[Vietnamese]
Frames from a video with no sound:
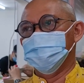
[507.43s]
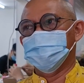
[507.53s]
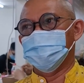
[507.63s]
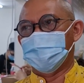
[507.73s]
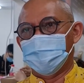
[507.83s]

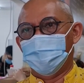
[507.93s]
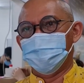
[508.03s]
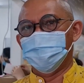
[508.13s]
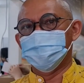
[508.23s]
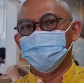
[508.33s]
các bạn nhỏ
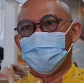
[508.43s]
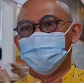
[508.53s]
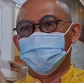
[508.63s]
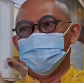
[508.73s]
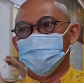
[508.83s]
này mới xin phép
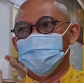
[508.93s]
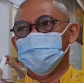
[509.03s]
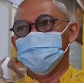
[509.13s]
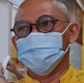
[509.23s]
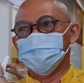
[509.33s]
là
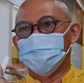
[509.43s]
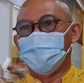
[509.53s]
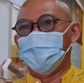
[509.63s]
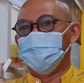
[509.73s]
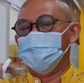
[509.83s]
trình
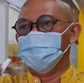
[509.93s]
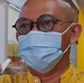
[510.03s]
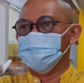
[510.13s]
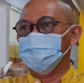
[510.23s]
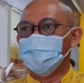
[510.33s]
bày
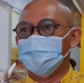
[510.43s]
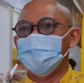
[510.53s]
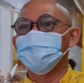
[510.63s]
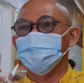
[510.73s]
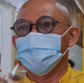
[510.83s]
cho Color Man
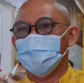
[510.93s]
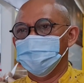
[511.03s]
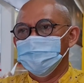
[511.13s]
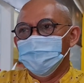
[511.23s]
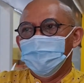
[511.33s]
cái ý tưởng đó.
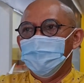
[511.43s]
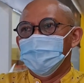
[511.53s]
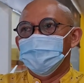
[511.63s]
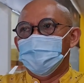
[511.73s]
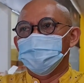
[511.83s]

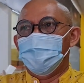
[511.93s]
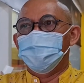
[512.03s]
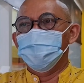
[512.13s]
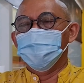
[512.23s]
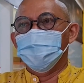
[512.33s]
Và
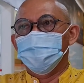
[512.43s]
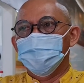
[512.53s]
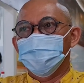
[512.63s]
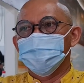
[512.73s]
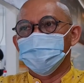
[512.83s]

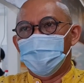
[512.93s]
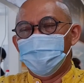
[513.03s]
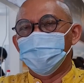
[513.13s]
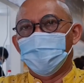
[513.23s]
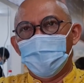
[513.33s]

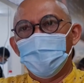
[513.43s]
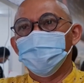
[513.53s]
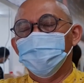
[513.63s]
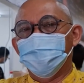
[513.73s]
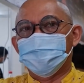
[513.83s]
tụi
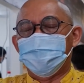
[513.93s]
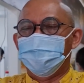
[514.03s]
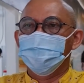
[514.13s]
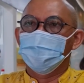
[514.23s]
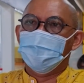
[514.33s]
con muốn phát
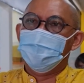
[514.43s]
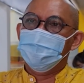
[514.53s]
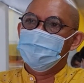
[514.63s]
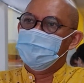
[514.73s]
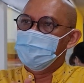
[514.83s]
triển một cái
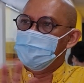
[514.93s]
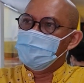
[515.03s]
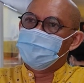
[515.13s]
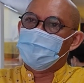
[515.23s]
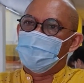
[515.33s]

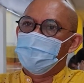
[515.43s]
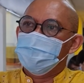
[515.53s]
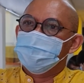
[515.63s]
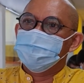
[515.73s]
chuỗi